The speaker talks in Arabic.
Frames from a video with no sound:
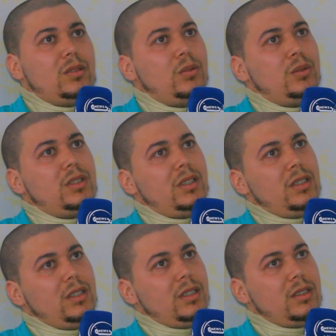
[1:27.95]
كل شيء
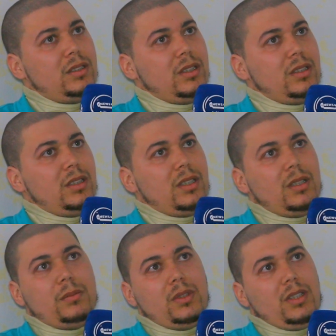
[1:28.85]
عليا هادشي هذا
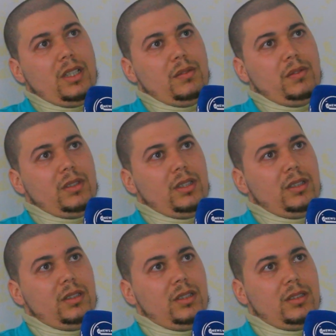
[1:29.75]
كامل نعرفينه
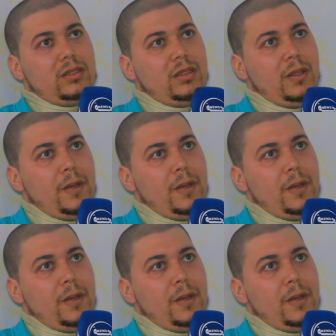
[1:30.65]
عارفينه الناس